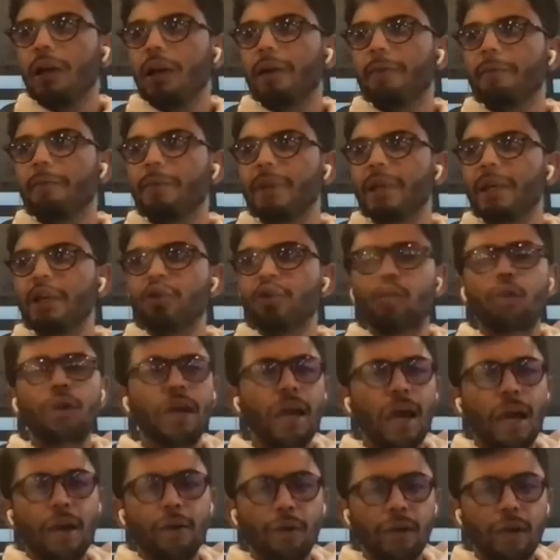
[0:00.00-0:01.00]
Em, ¿Y
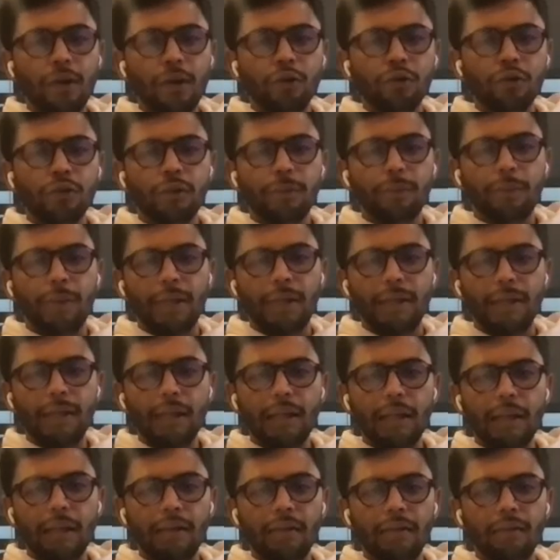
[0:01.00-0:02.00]
yo qué hago en la
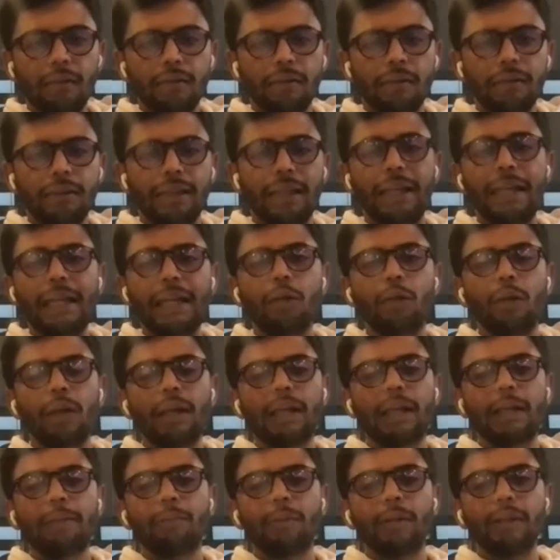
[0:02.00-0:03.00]
compañía?
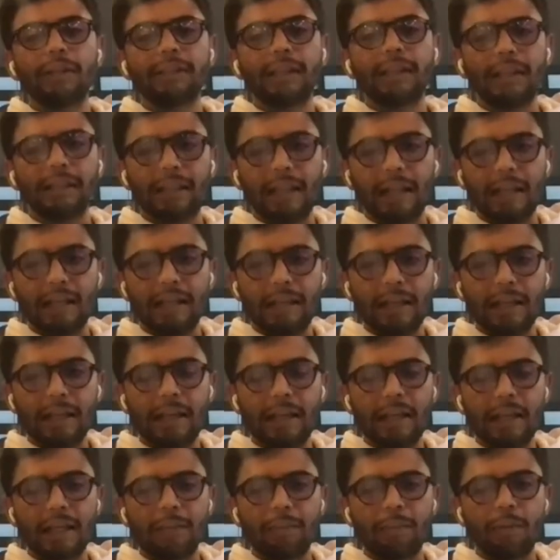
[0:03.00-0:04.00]
Dirijo el equipo de
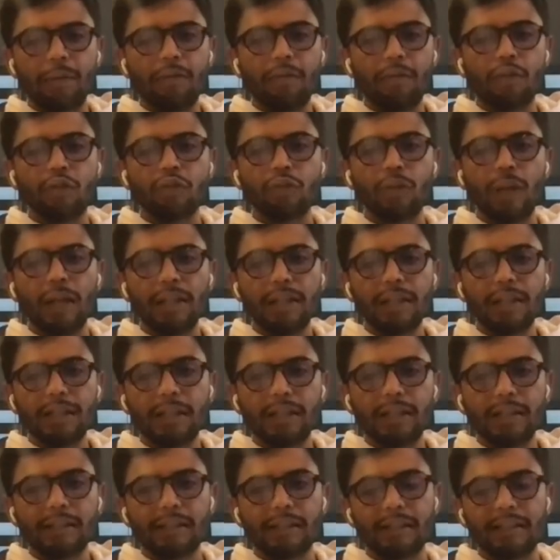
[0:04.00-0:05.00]
estrategia y el equipo de
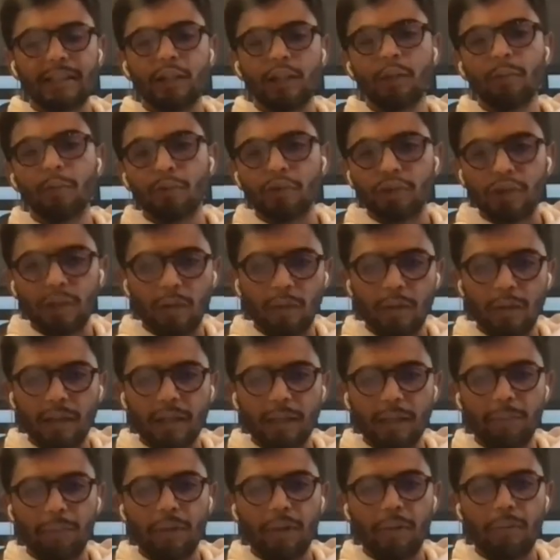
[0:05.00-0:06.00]
fundraising que está haciendo
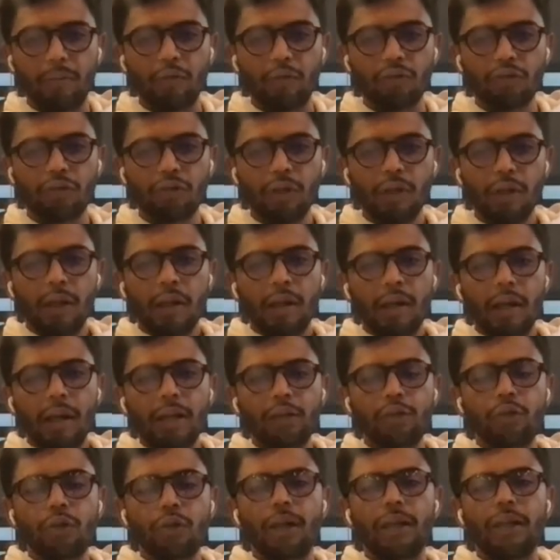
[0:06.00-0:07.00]
posible que podamos
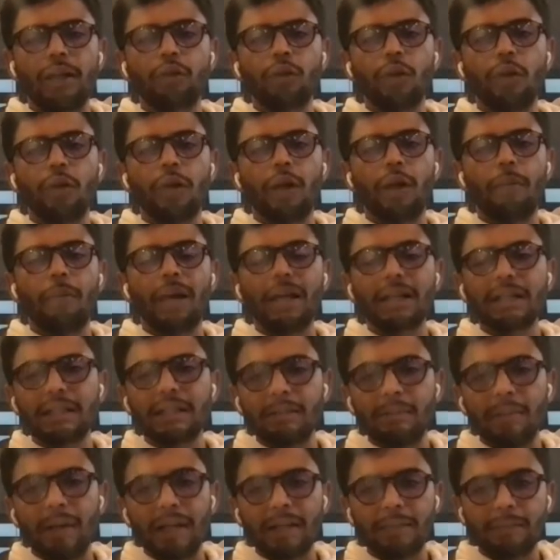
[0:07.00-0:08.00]
ayudarle todavía
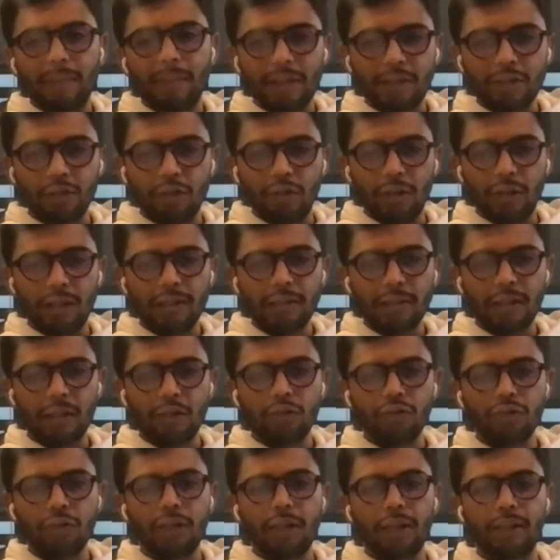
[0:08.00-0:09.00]
más y más
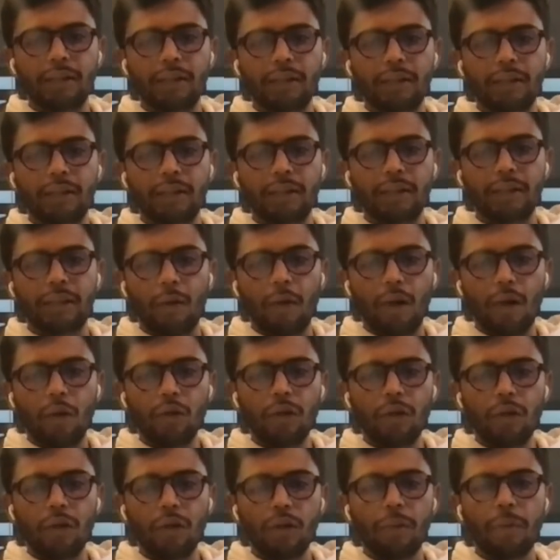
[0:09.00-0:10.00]
personas a conseguir
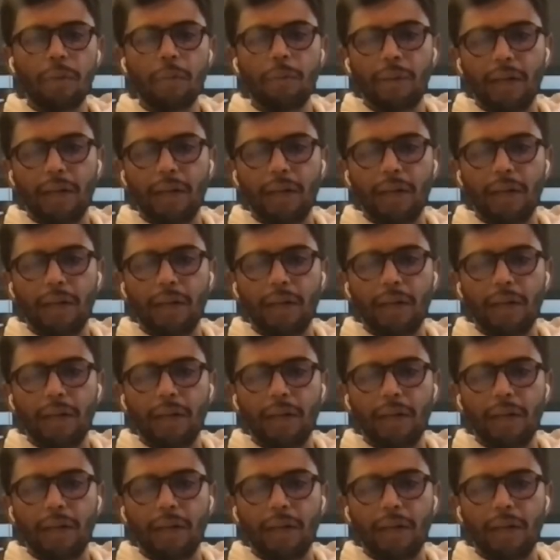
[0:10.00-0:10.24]
trabajo y a